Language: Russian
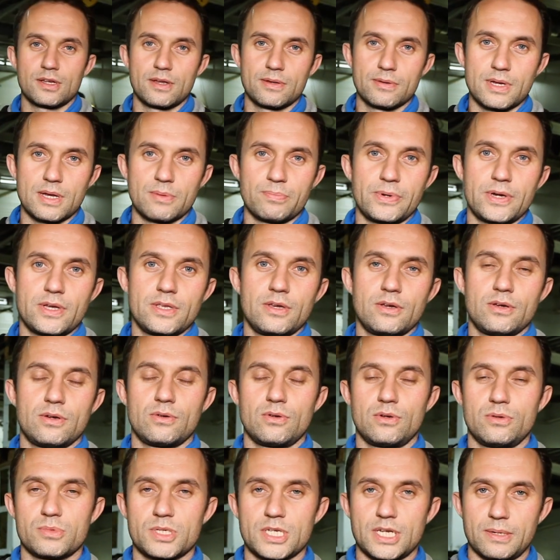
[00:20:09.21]
с вами компания
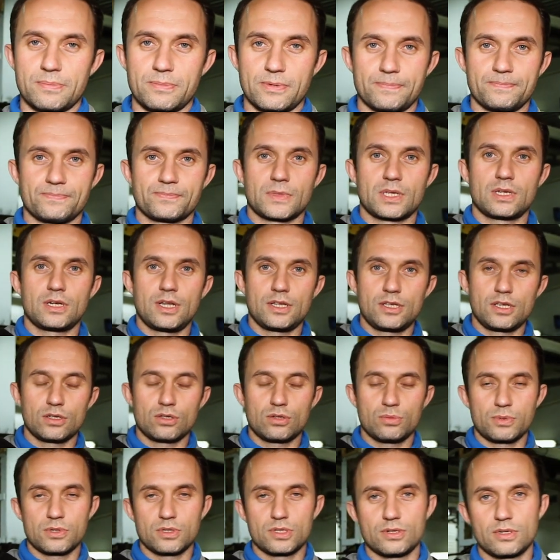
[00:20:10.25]
ОМЗАП. Для тех,
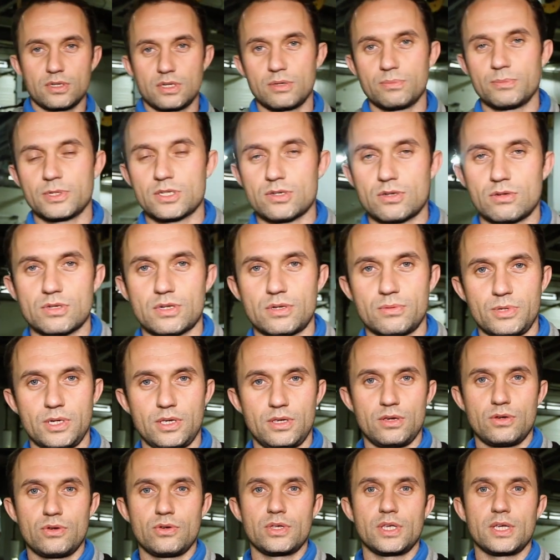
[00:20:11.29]
кто проживает не в московском
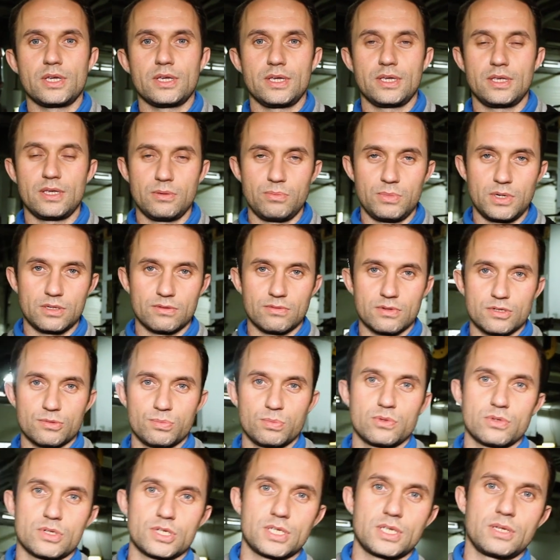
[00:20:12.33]
регионе и не имеет
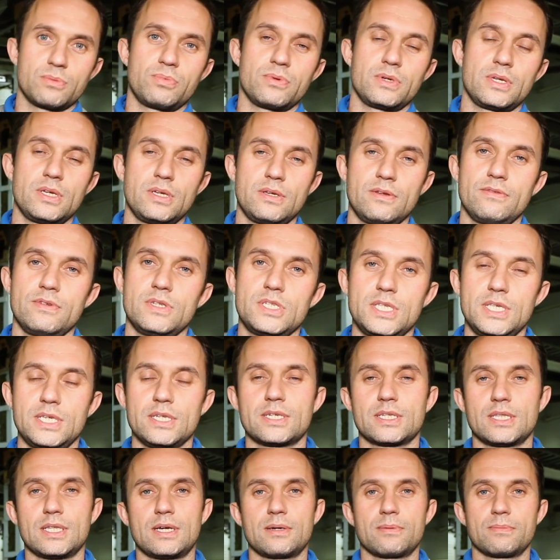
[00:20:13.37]
возможности
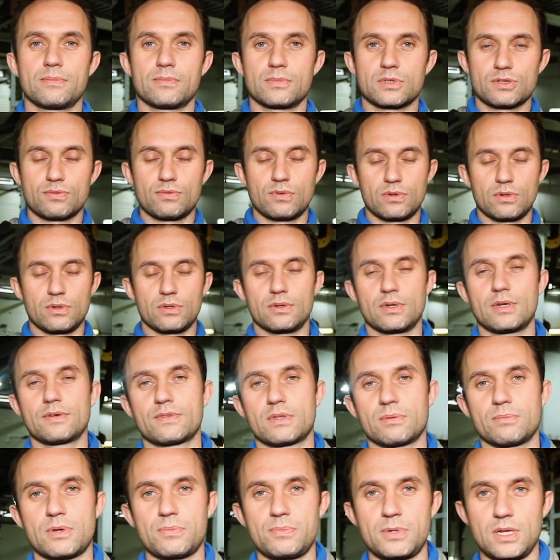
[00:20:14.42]
привести к нам свой
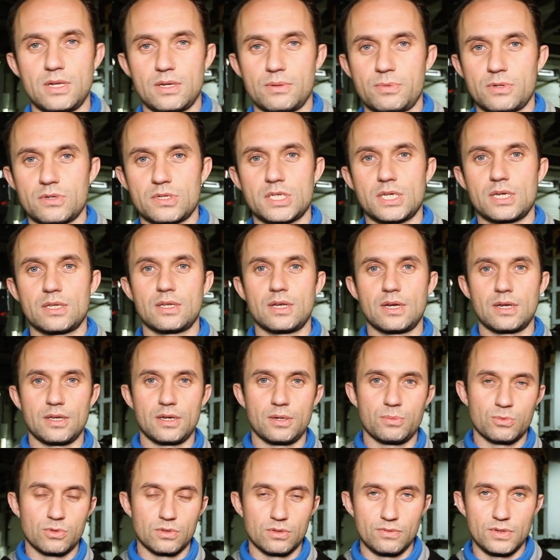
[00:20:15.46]
автомобиль на профессиональный
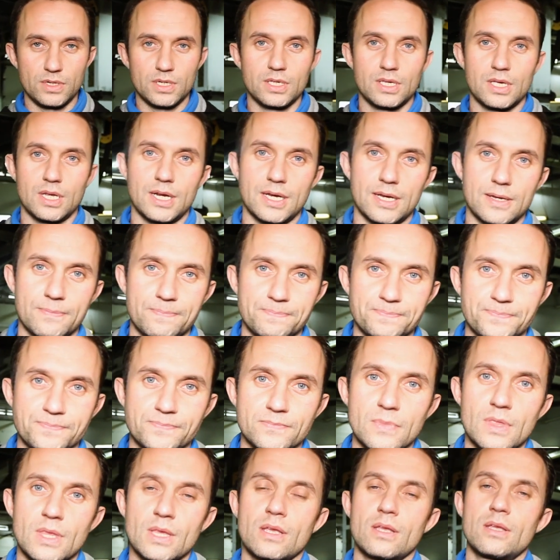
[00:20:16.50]
ремонт двигателя,
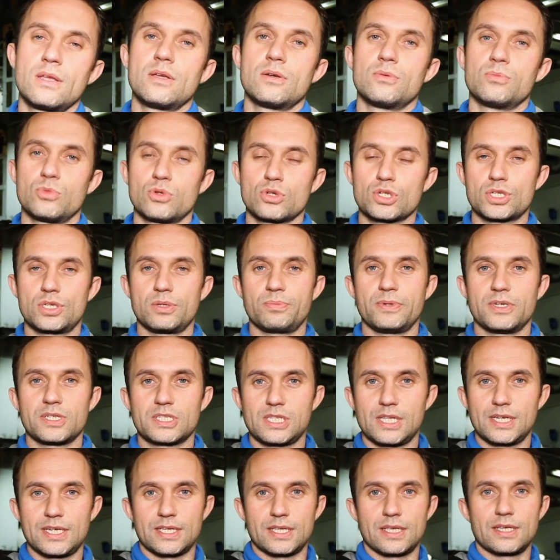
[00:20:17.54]
можете
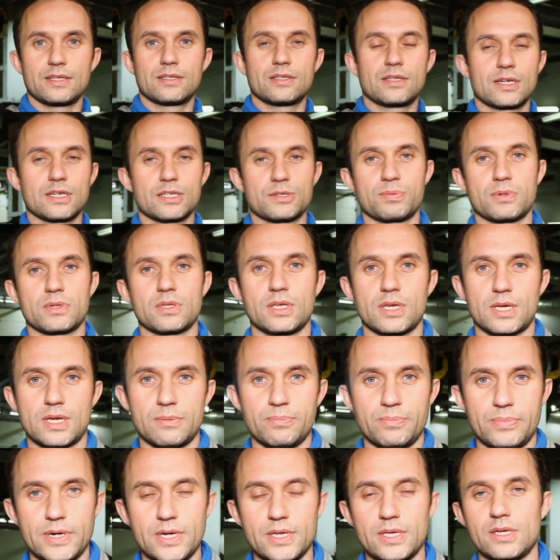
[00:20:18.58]
прислать транспортной
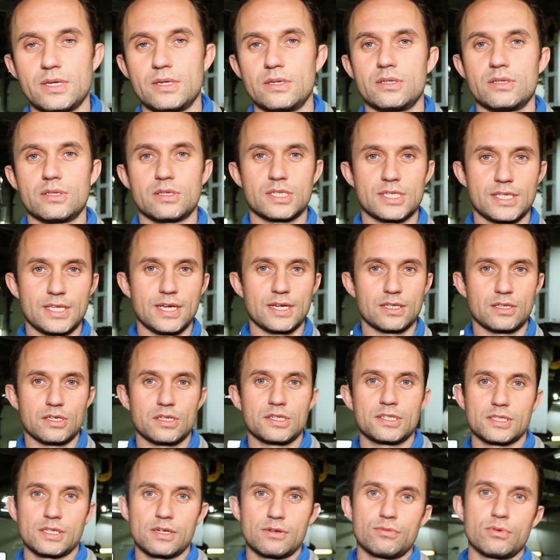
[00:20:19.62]
компании
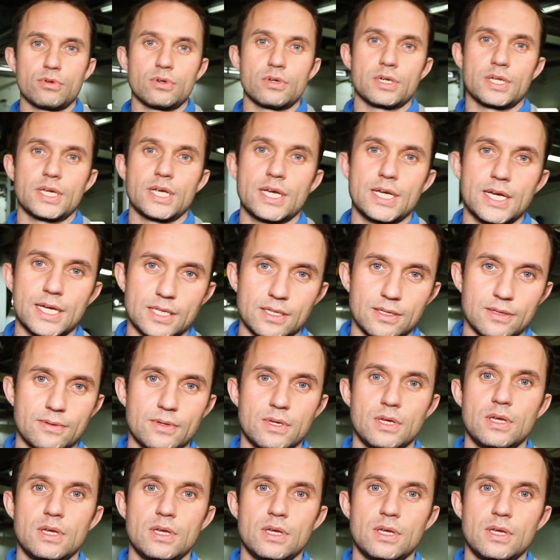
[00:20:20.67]
снятый силовой агрегат.